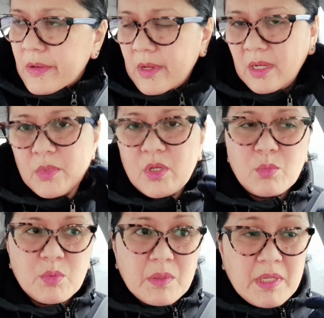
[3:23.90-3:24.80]
alam mo yun,
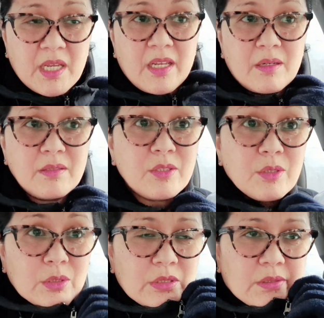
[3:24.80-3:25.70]
bumibili kayo ng
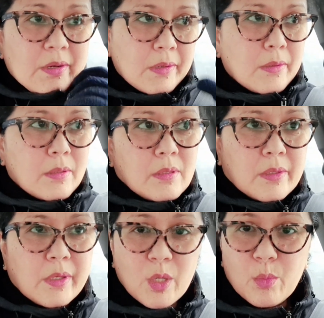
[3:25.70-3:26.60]
juice,
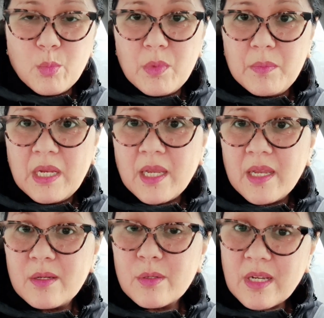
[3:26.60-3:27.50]
yung bumibili kayo
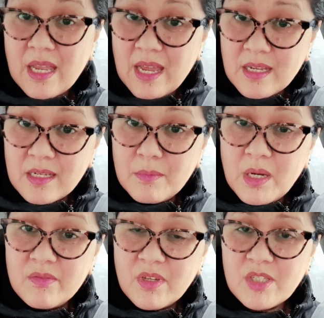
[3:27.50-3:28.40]
ng organic ng
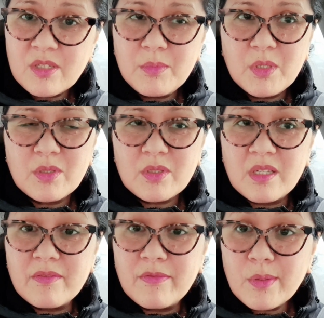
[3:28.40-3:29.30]
mga vegetables
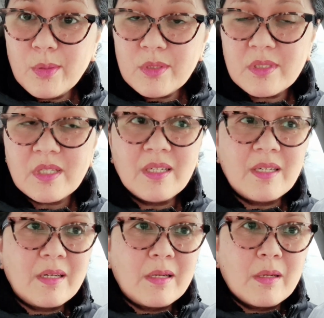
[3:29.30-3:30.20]
and fruits,
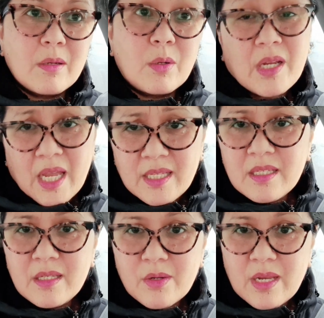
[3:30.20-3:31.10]
or kahit
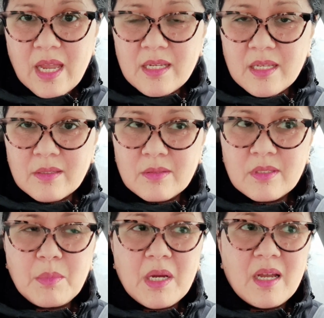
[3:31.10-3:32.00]
hindi organic, dun
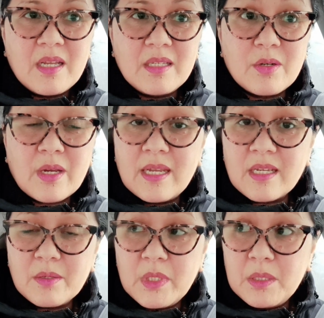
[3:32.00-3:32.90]
sa mga hindi
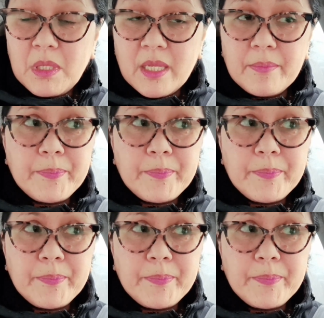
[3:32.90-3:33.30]
organic ang binibili.